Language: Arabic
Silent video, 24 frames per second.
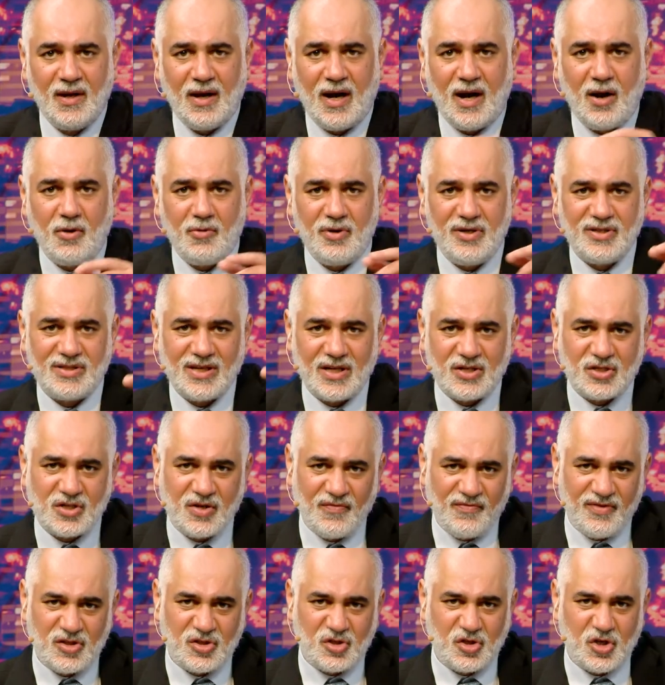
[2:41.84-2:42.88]
أو إذا
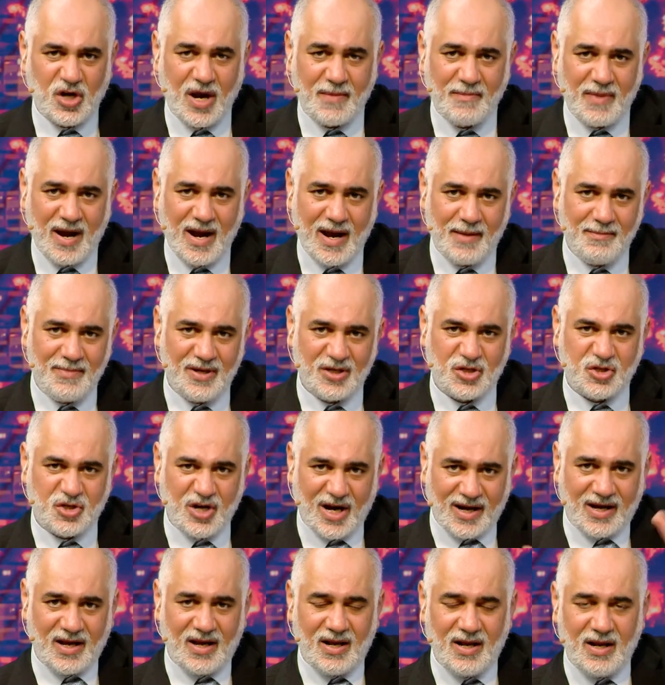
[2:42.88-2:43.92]
شفت شمعة عملت
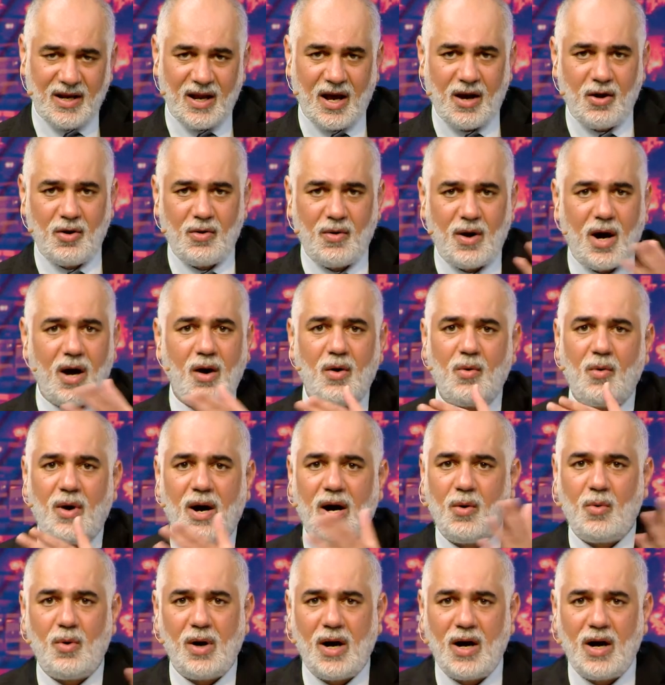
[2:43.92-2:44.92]
شكل أو أو أو